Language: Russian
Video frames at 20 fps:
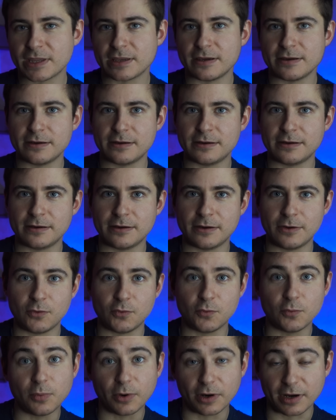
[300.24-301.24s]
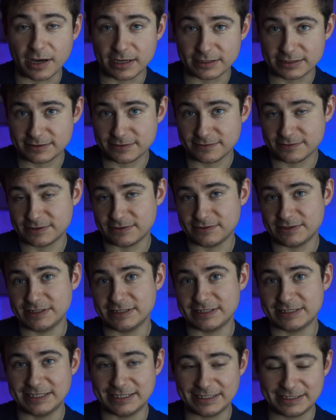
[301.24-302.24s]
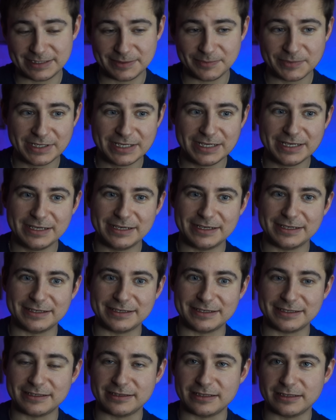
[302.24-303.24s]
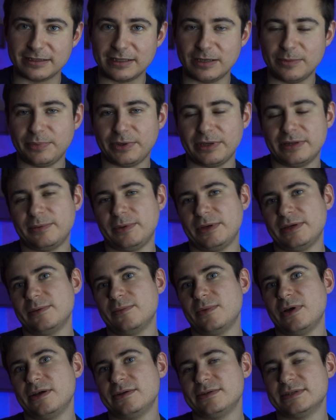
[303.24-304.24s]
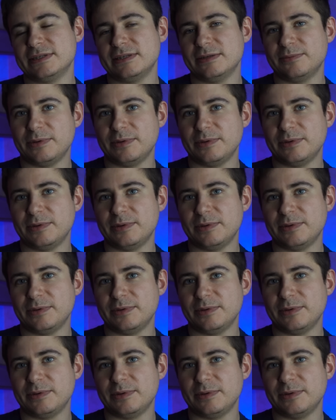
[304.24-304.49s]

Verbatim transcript: Э, убрать в связи с этим. Э, иногда предпринимаются,